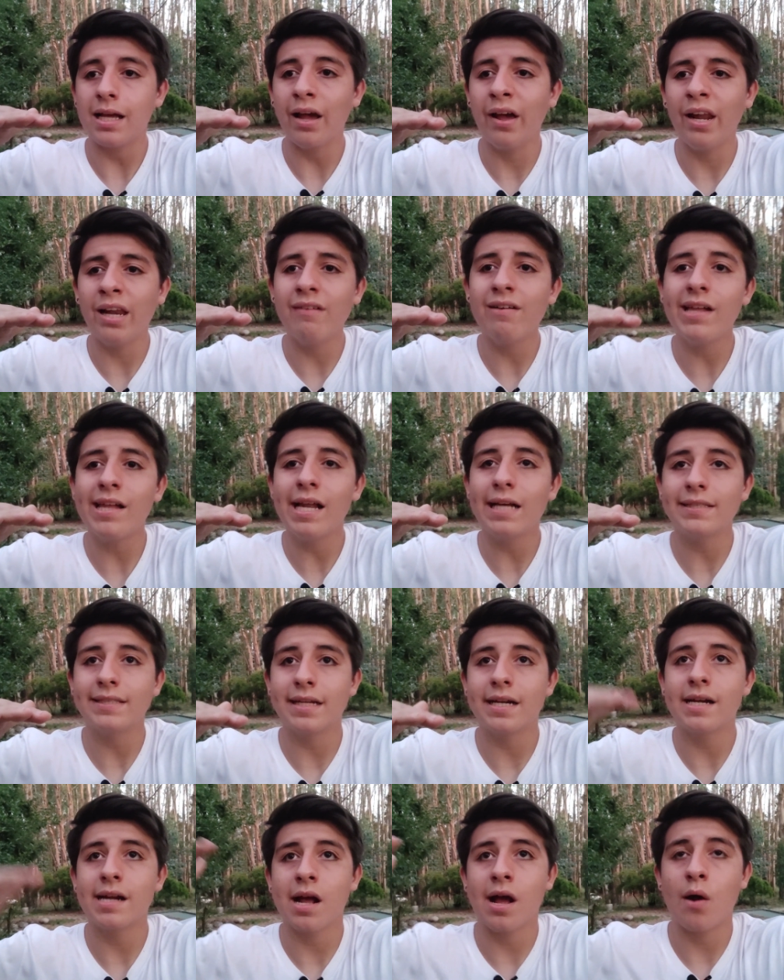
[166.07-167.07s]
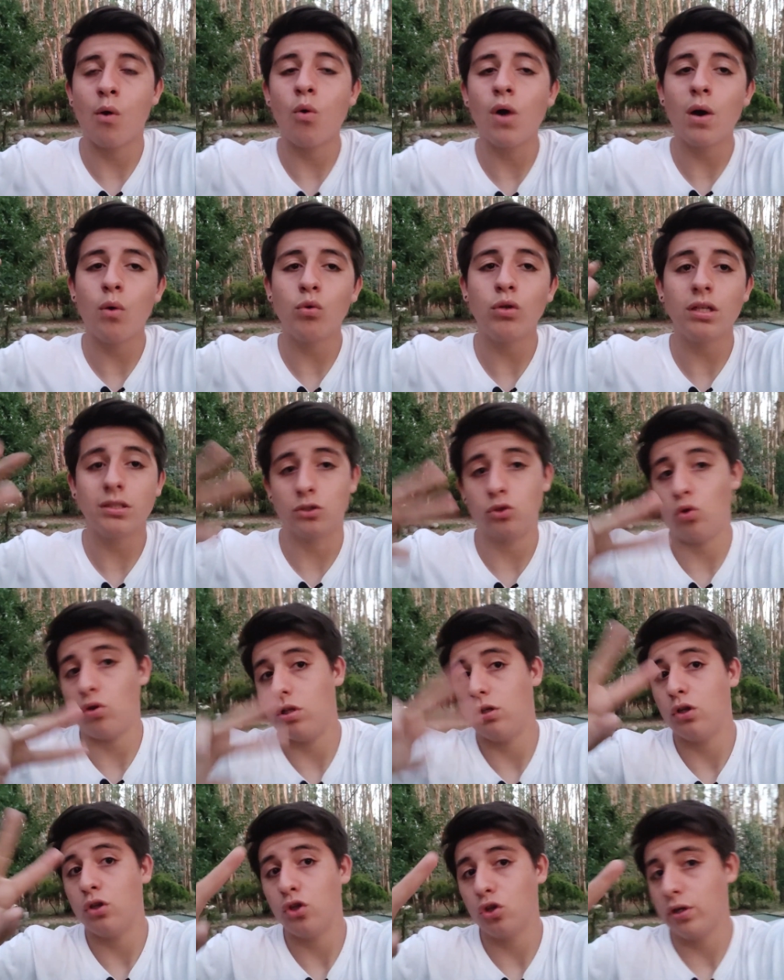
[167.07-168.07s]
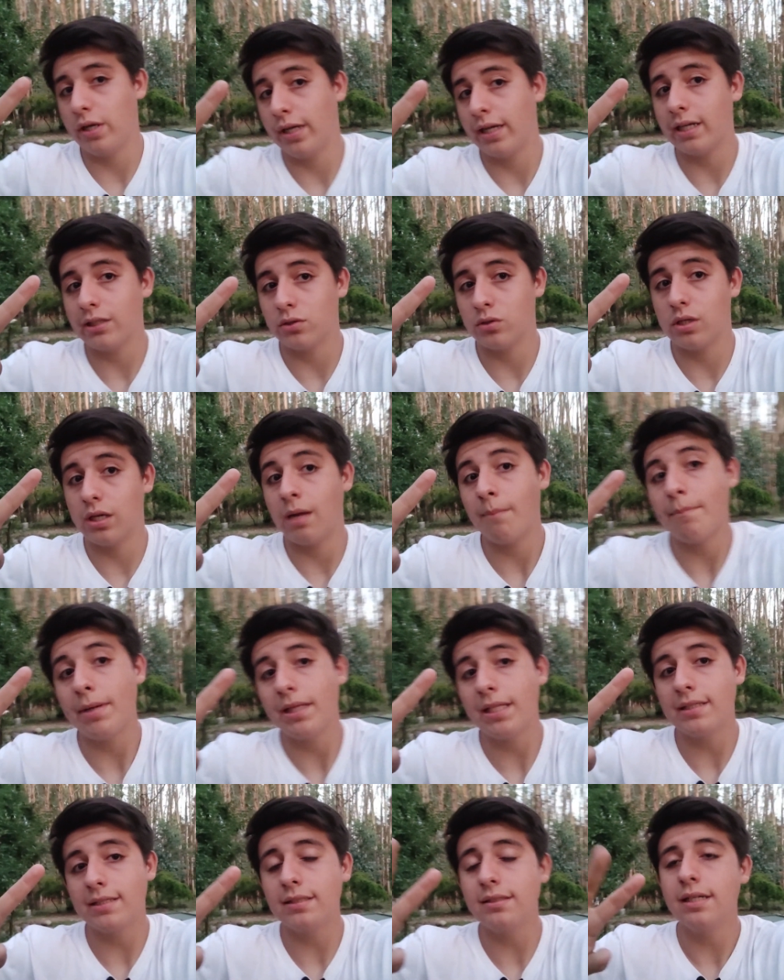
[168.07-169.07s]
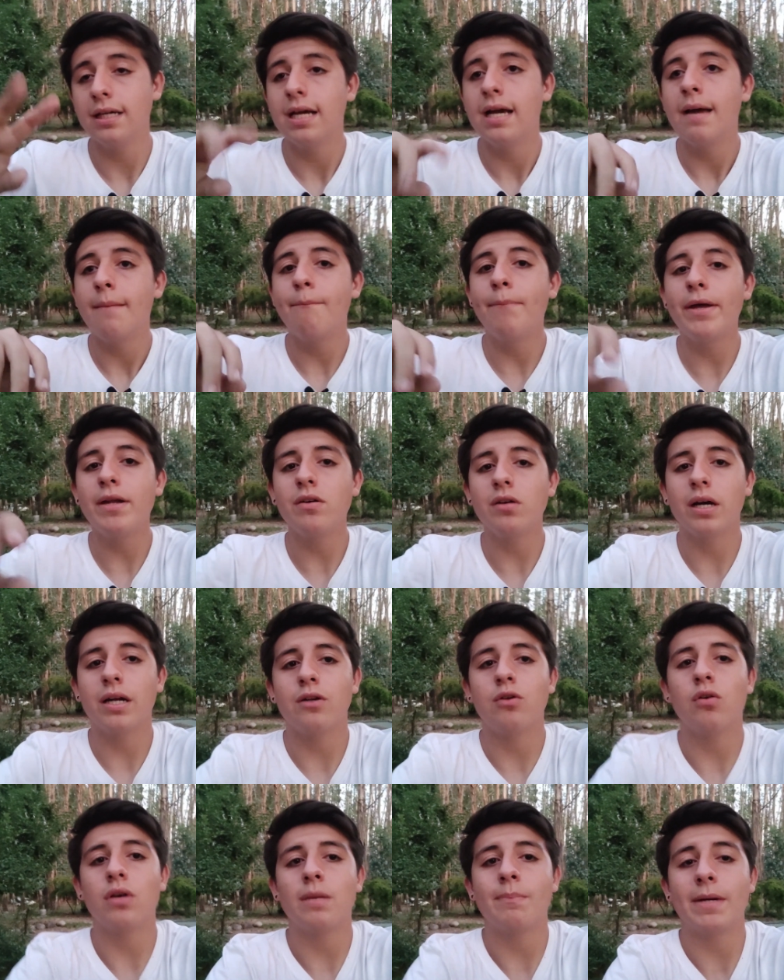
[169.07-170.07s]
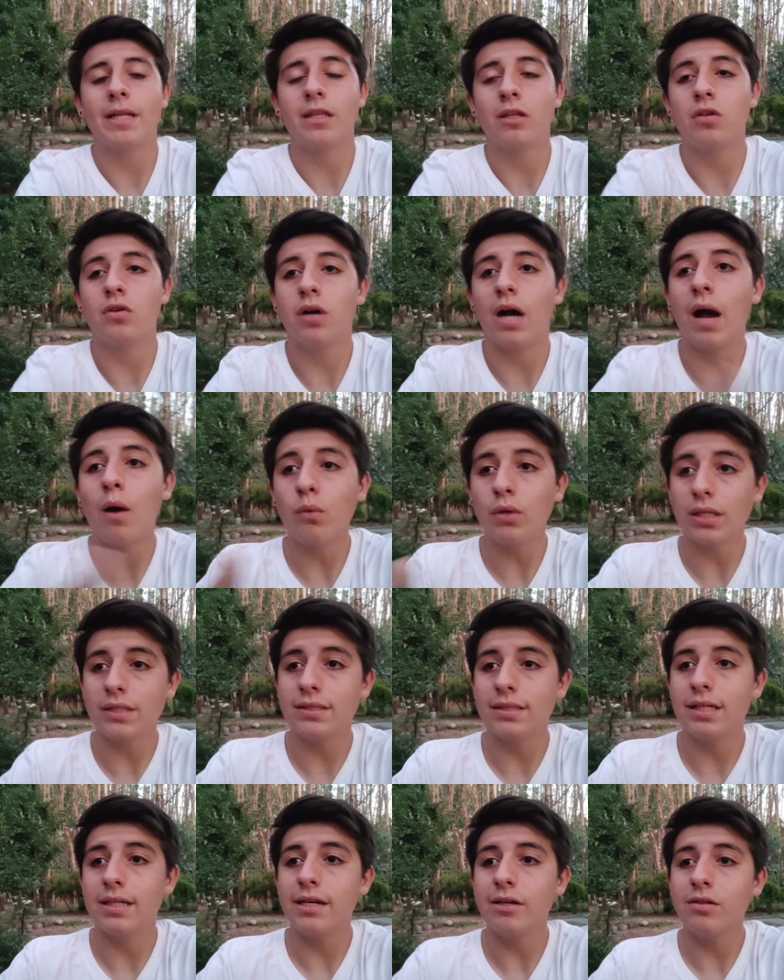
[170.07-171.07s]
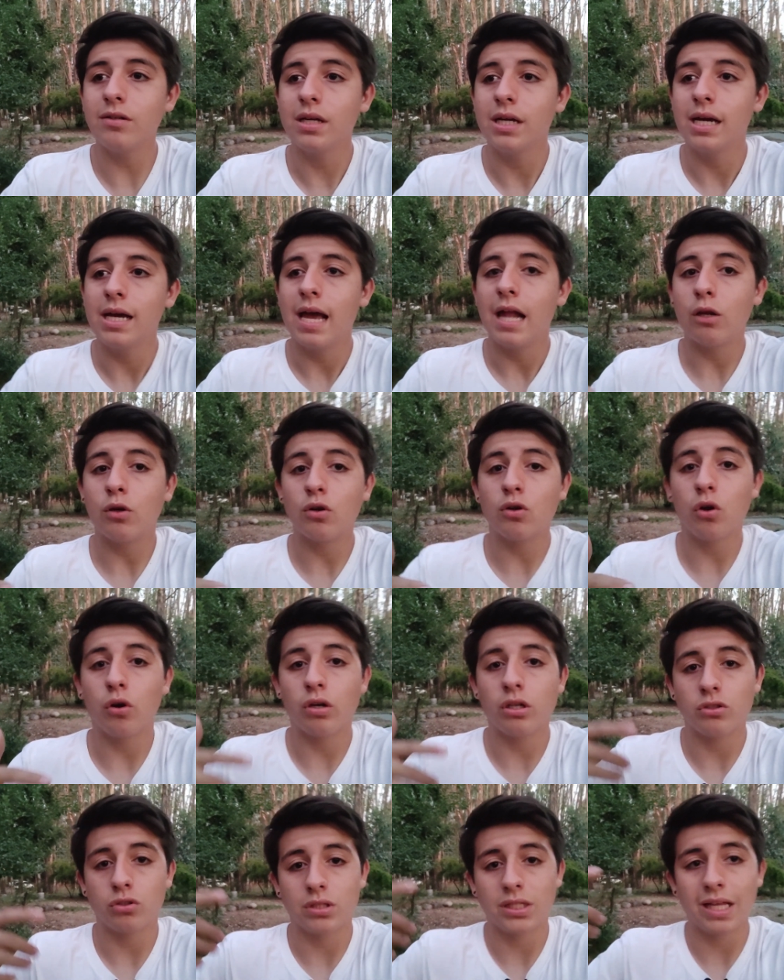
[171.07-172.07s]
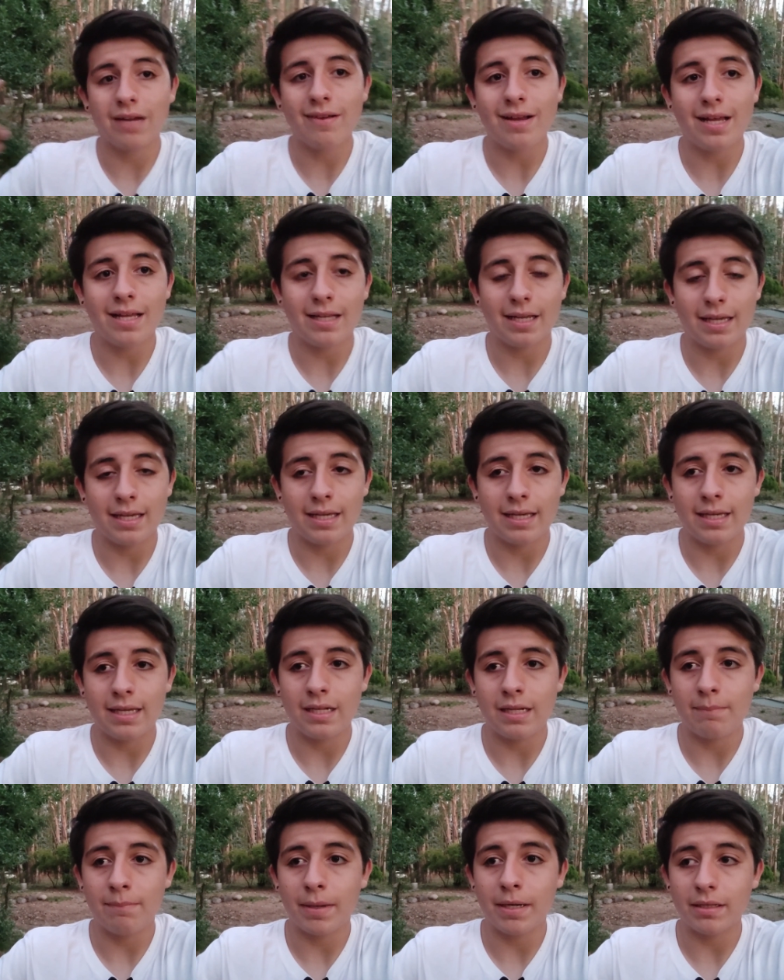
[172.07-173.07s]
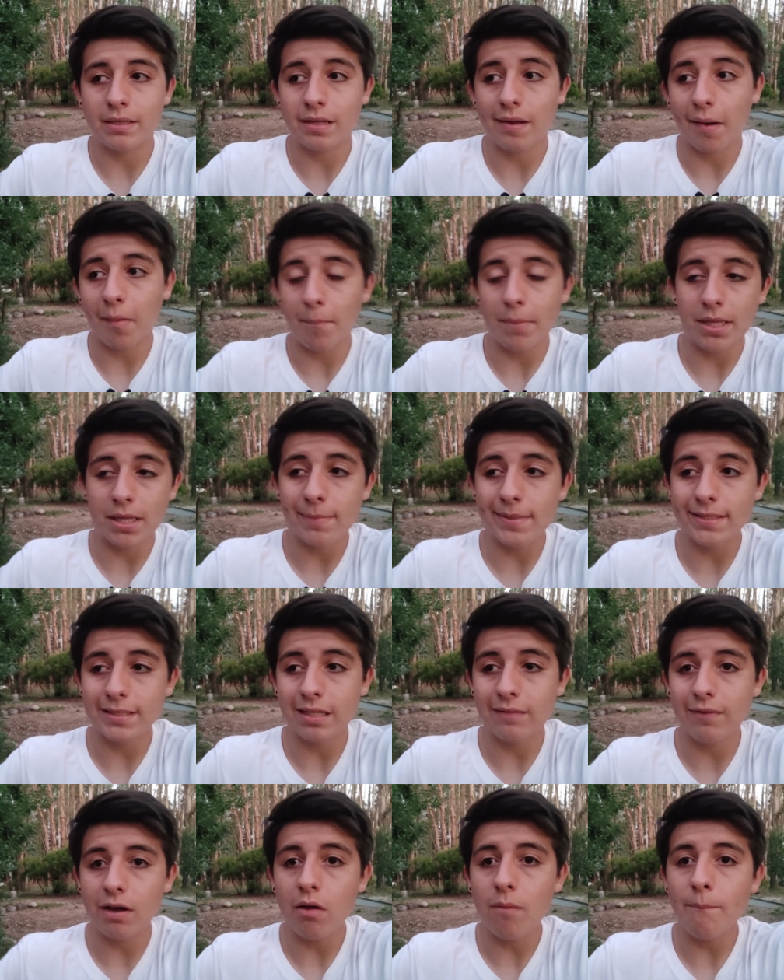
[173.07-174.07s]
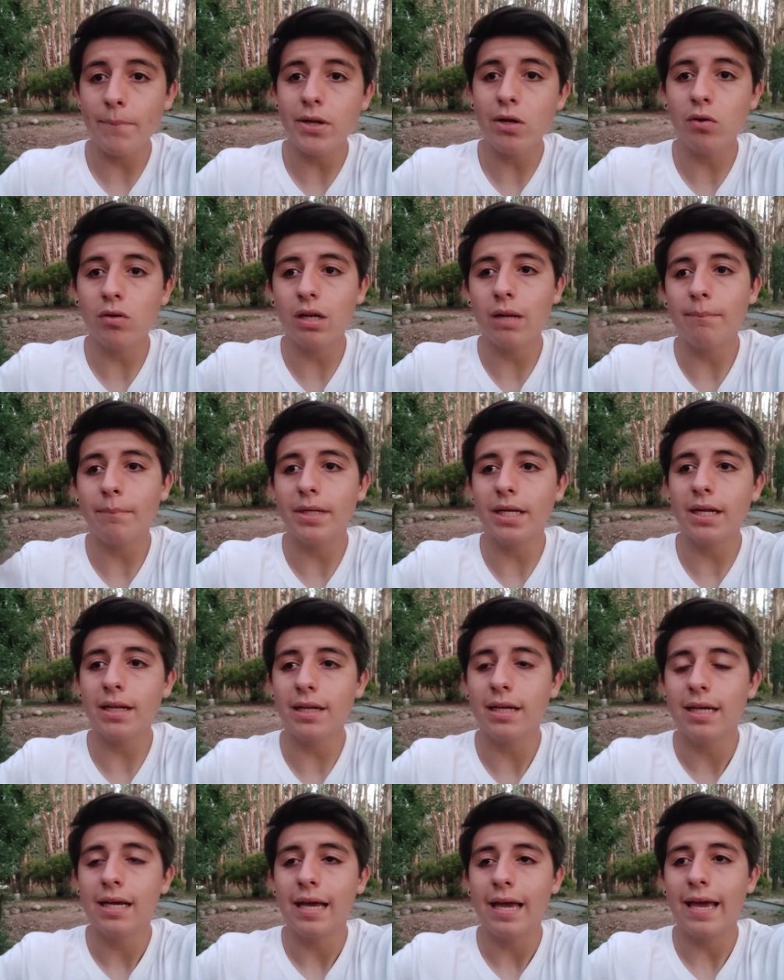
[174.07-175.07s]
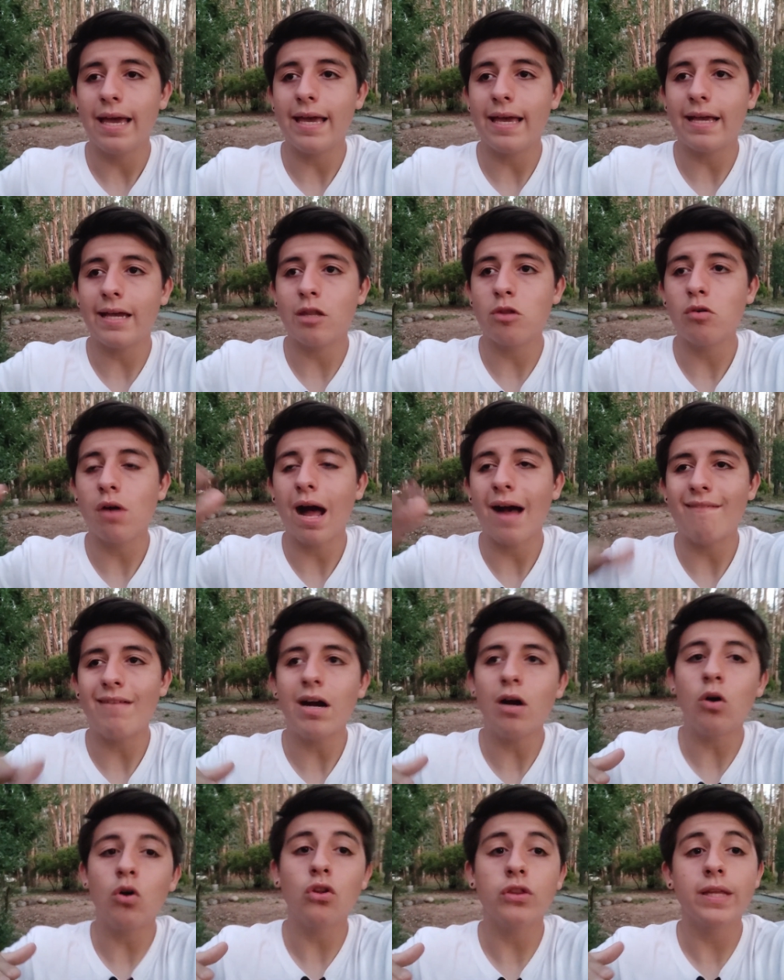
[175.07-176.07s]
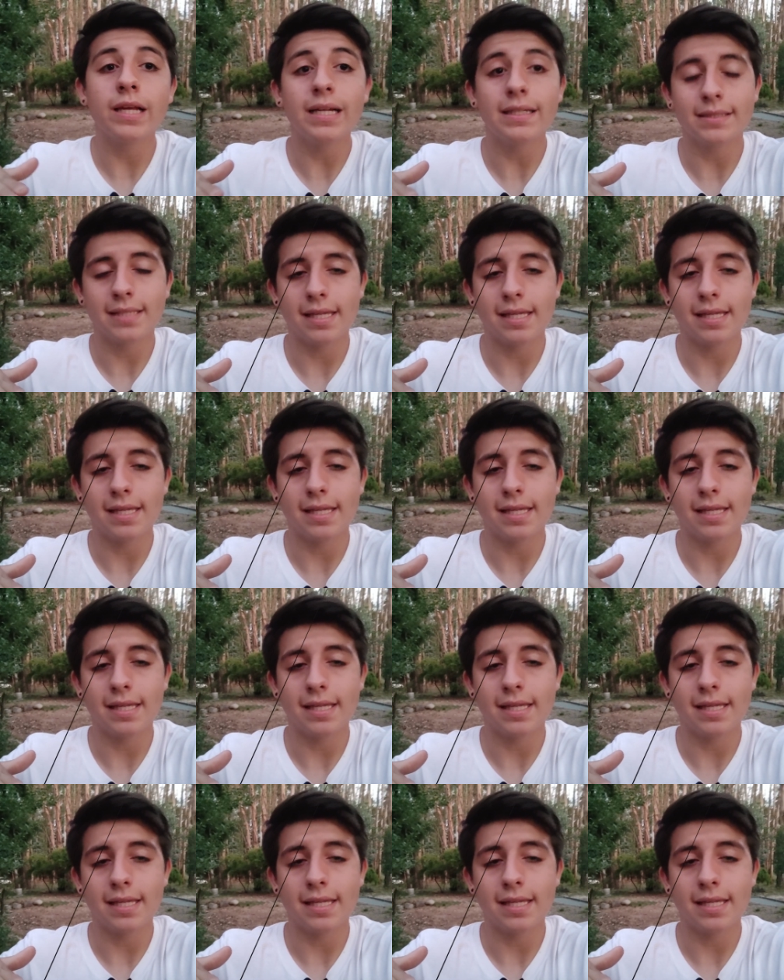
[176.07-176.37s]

herida em, de la Serena o Audax, o de los dos en caso de que empatasen, pero ganó el partido Audax italiano, el Colo con eso eh, estaba, completamente salvado, pero con el penal eh, quedó abajo de la